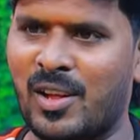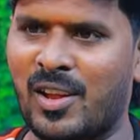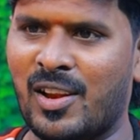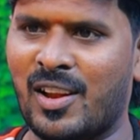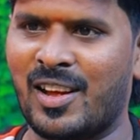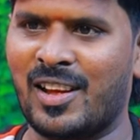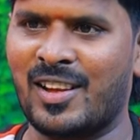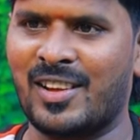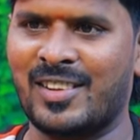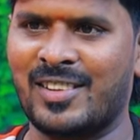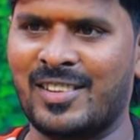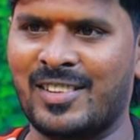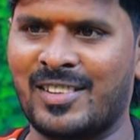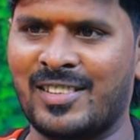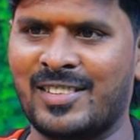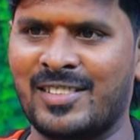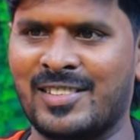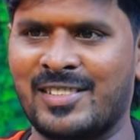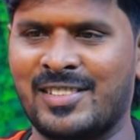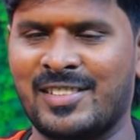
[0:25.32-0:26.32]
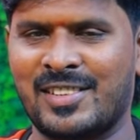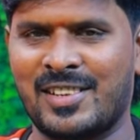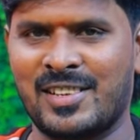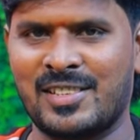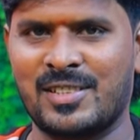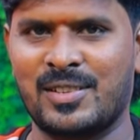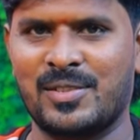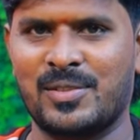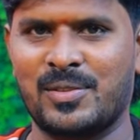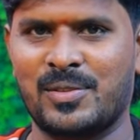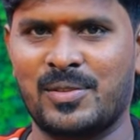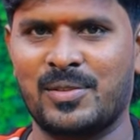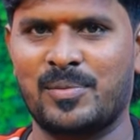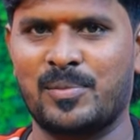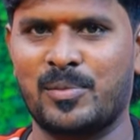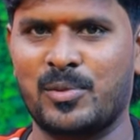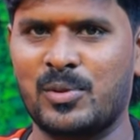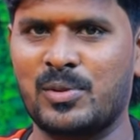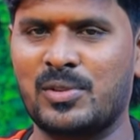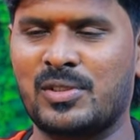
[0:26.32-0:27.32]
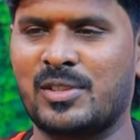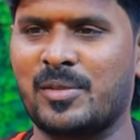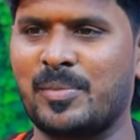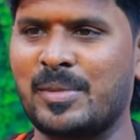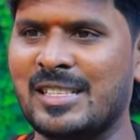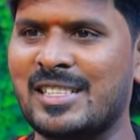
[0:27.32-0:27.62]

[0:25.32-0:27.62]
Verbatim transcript: ఉన్నారా అసలు మోస్ట్